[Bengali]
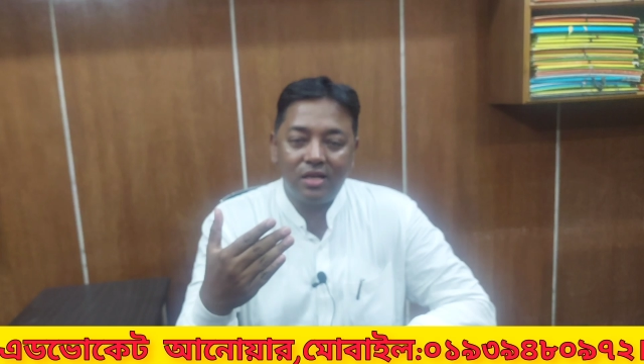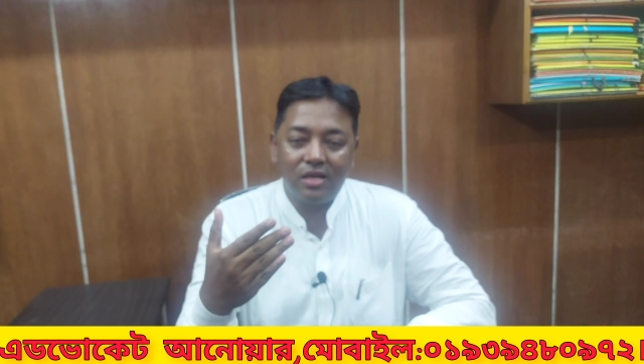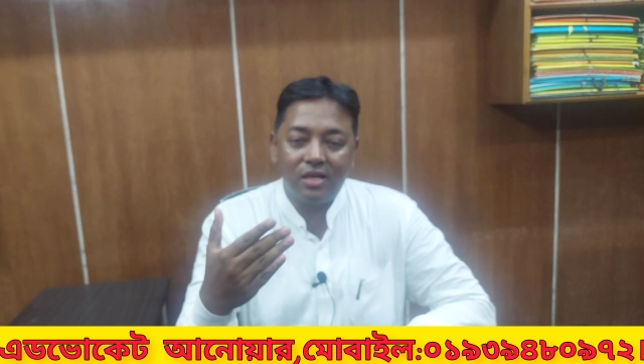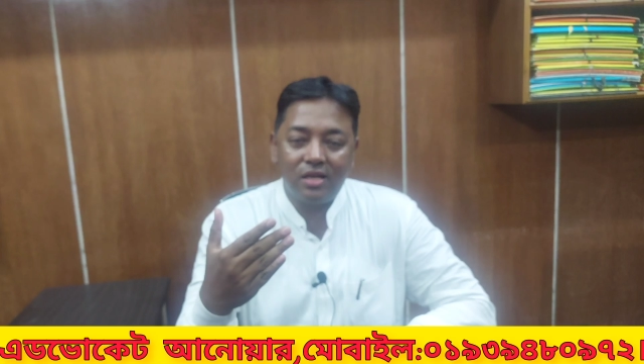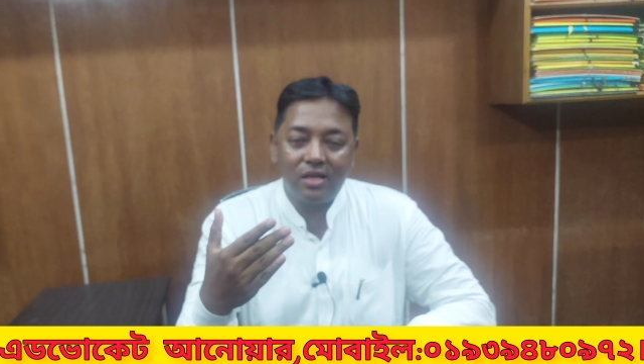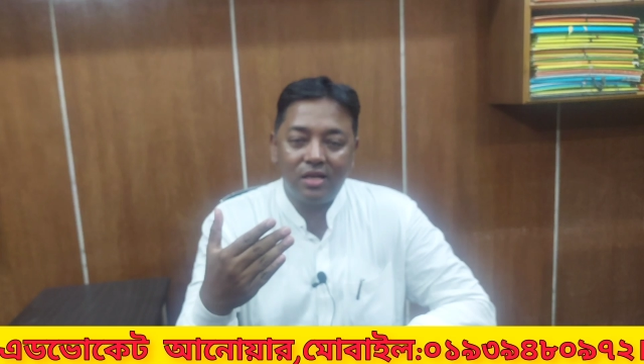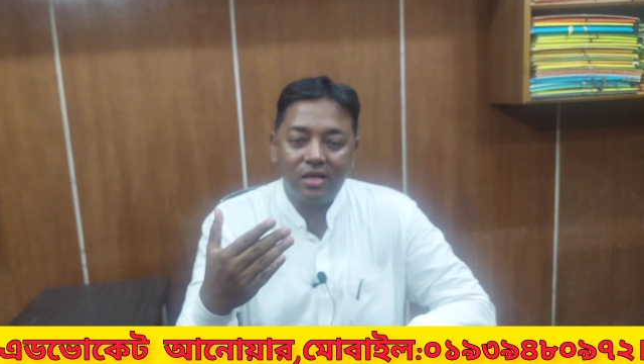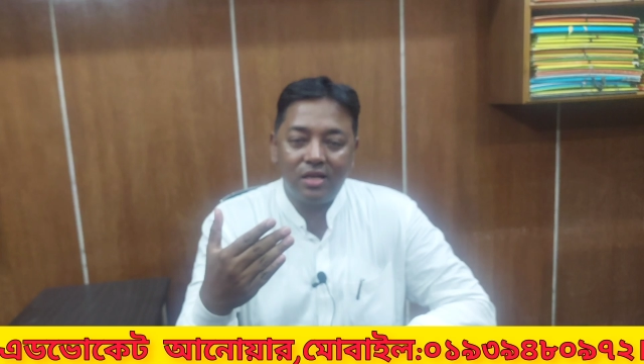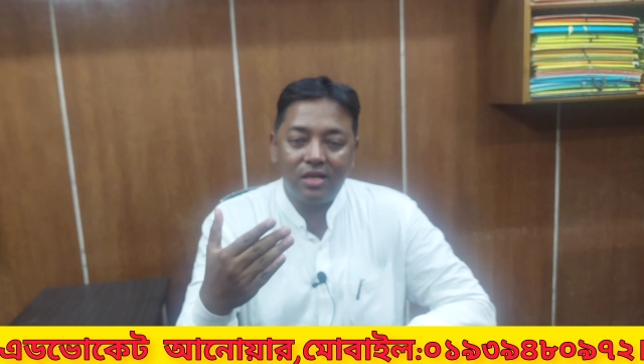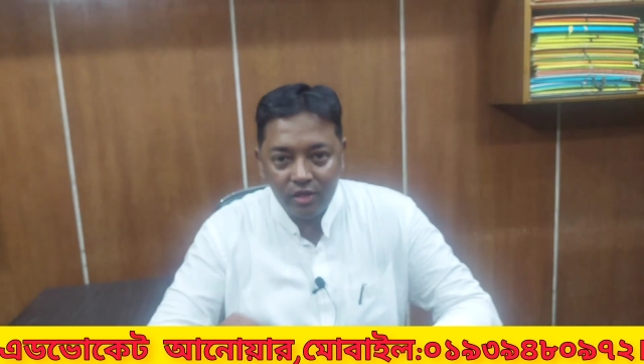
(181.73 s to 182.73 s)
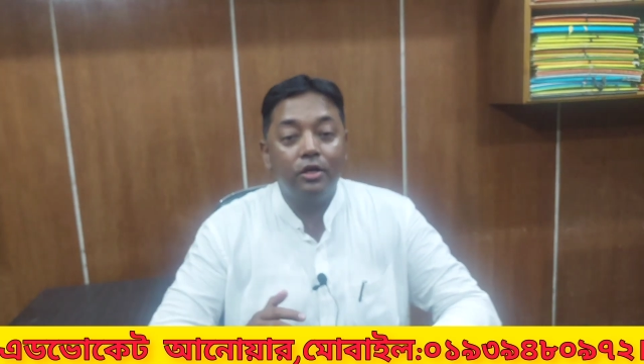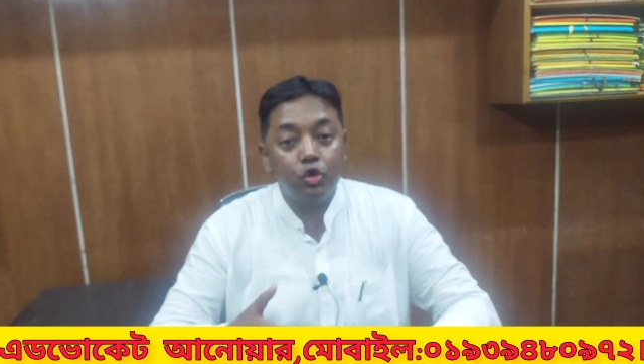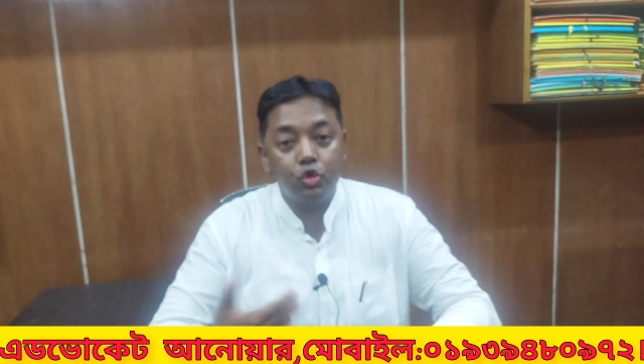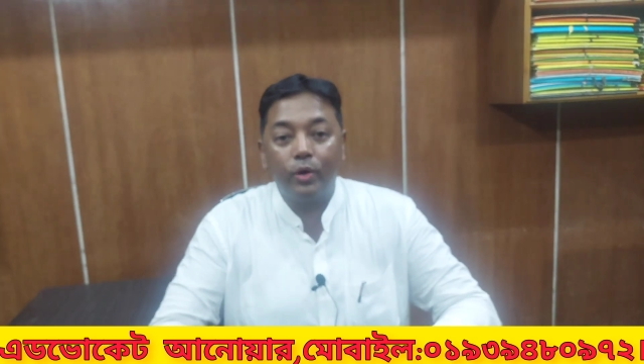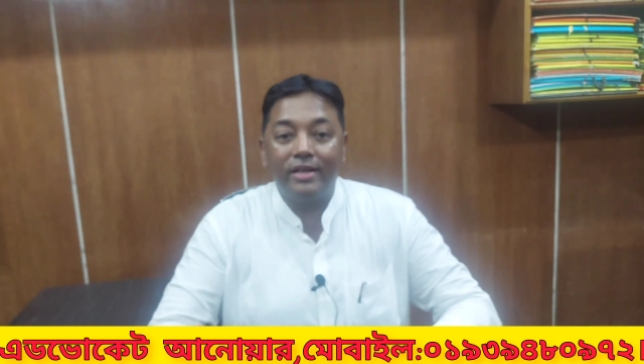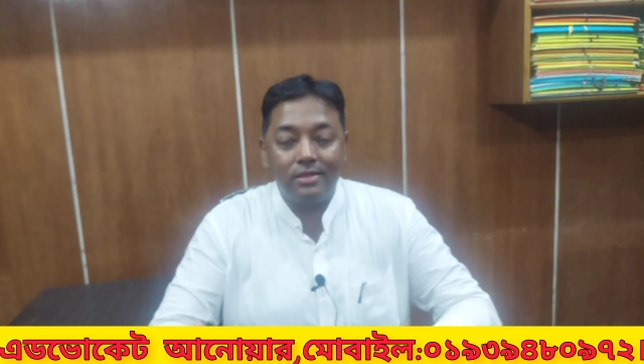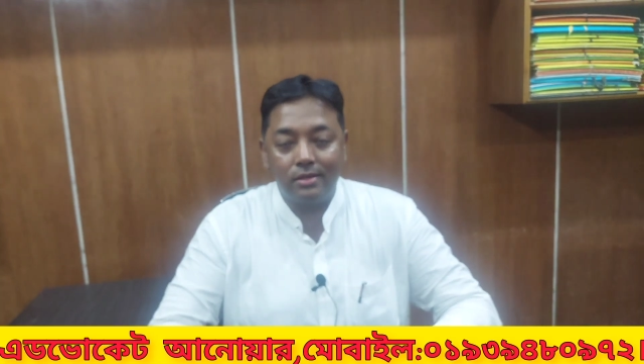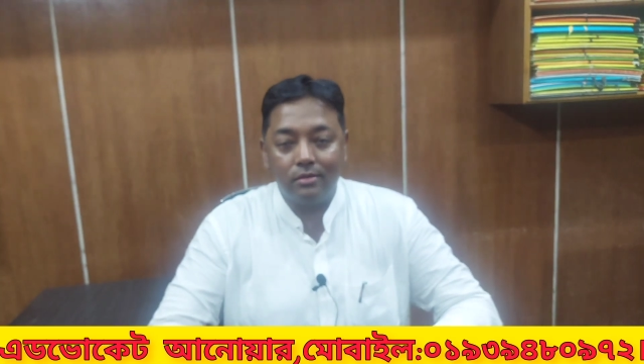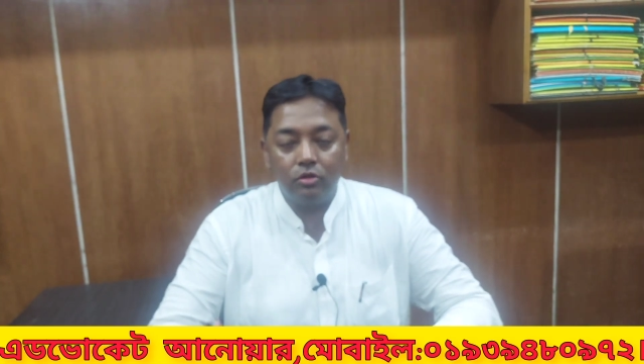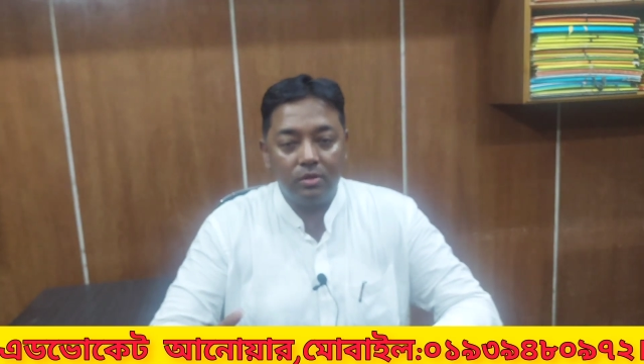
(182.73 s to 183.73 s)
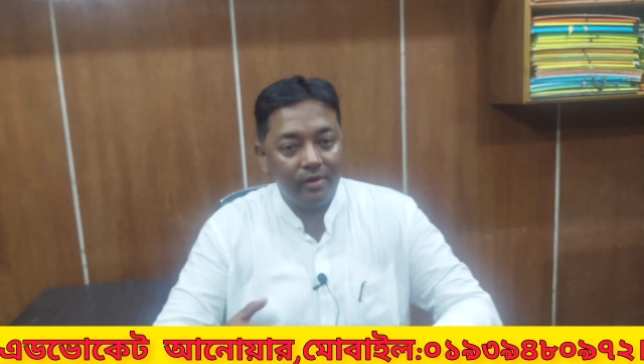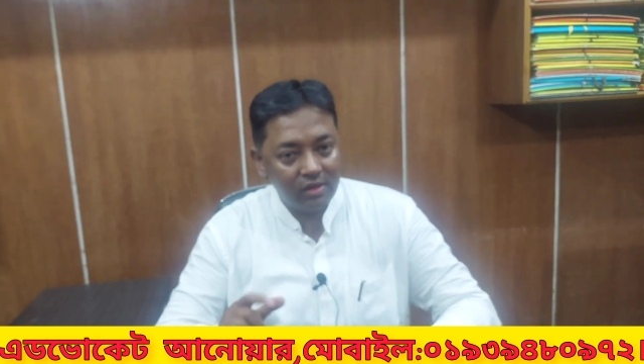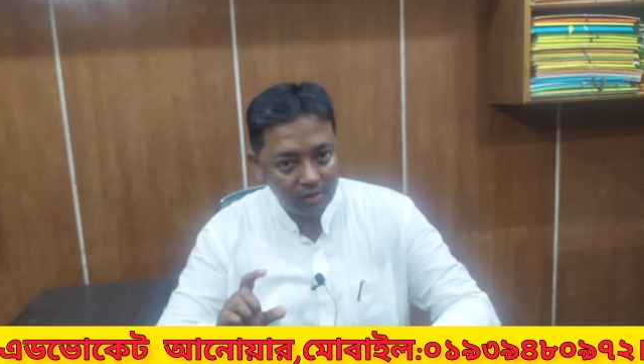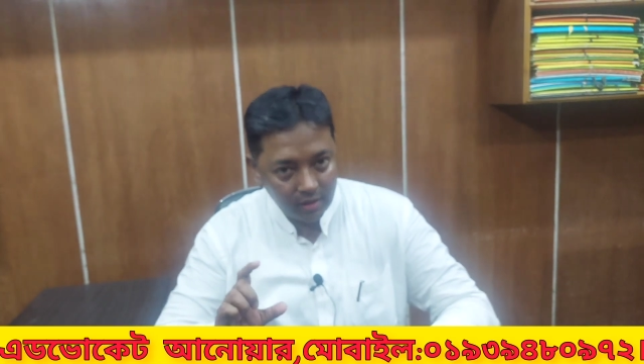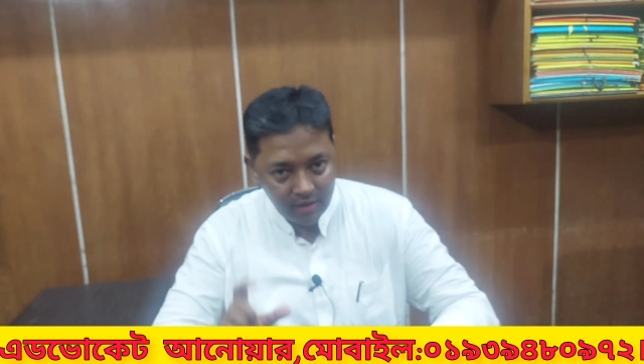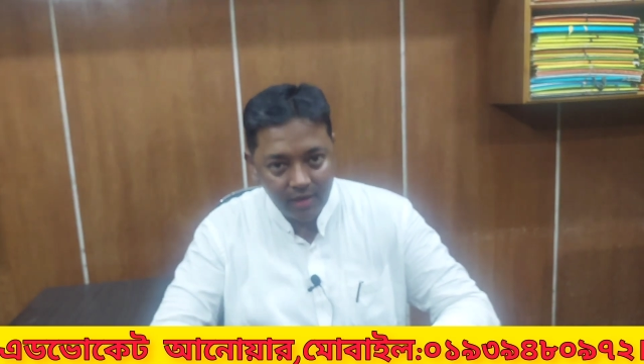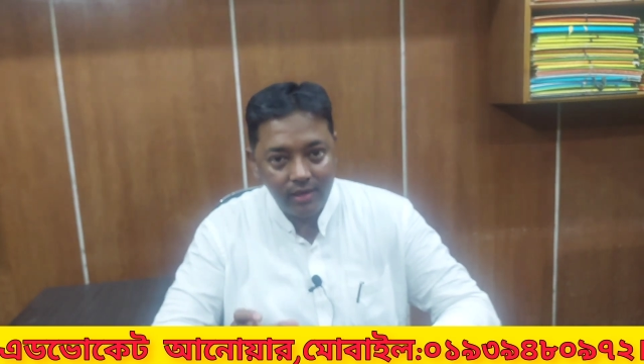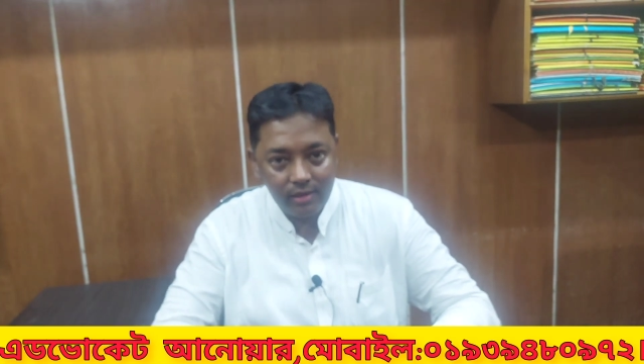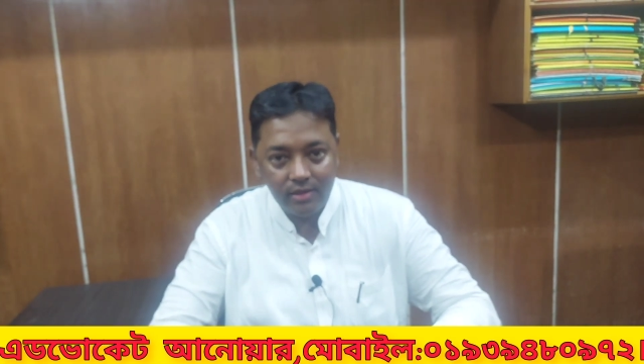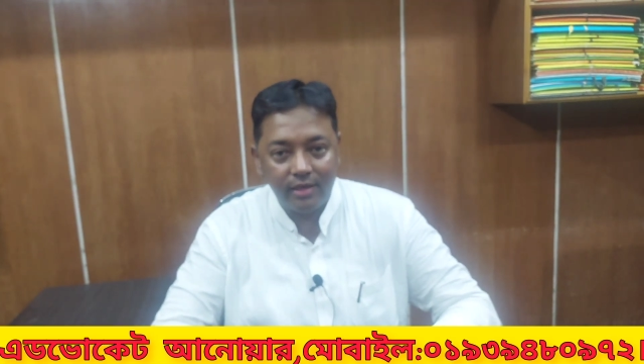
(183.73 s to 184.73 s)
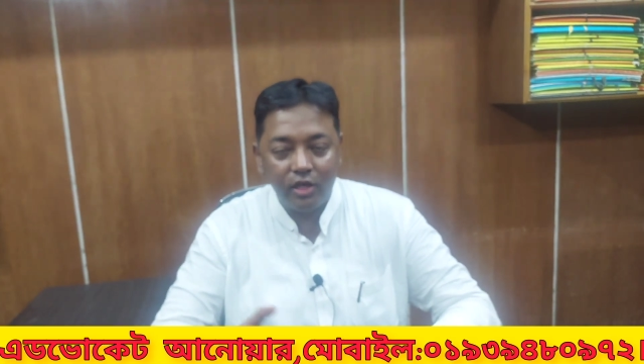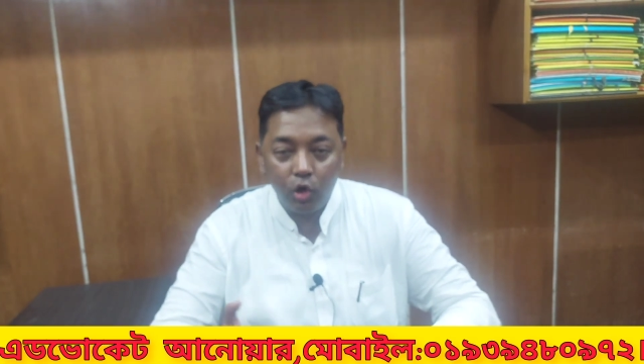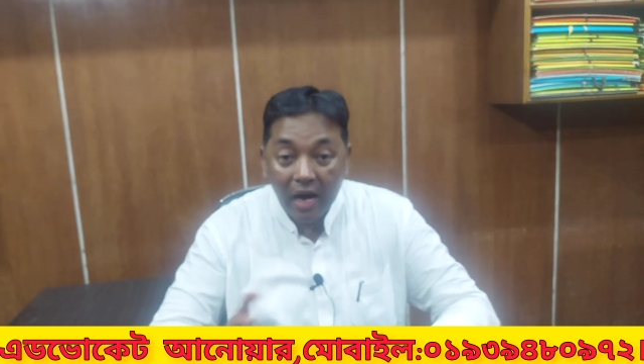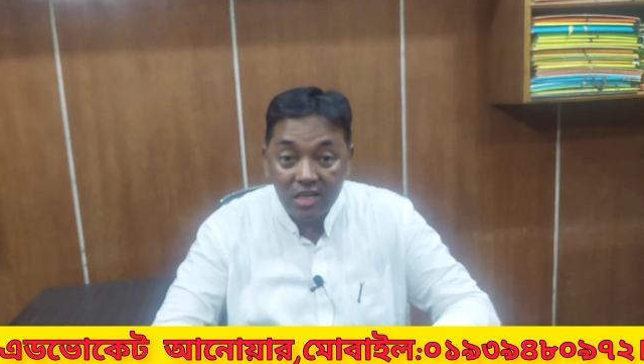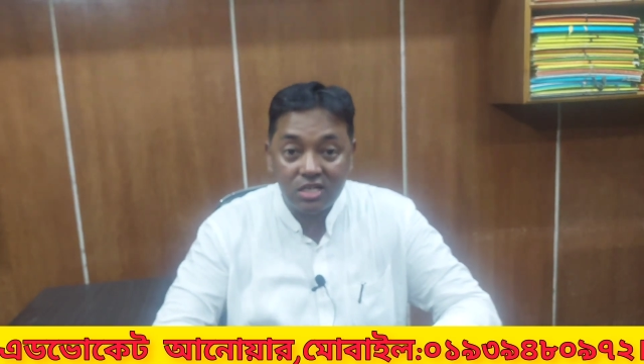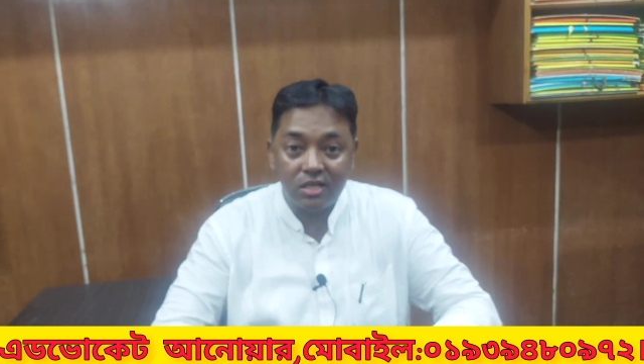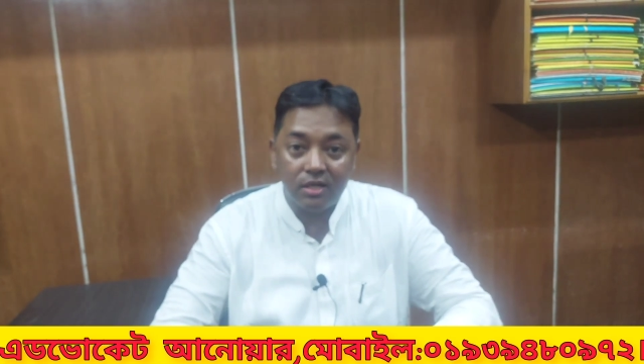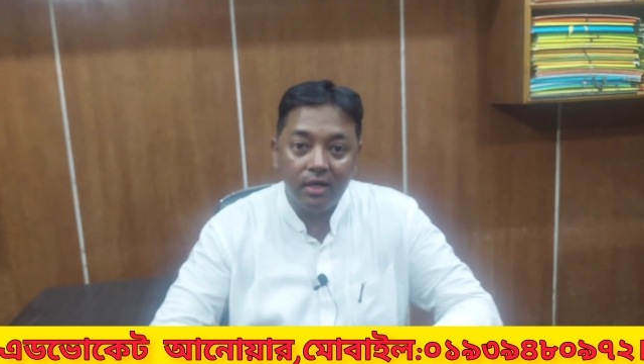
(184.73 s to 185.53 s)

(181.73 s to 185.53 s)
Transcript: সাজা হওয়ার সুযোগ আছে যদি মিথ্যা সাক্ষী দিতে কেউ আসে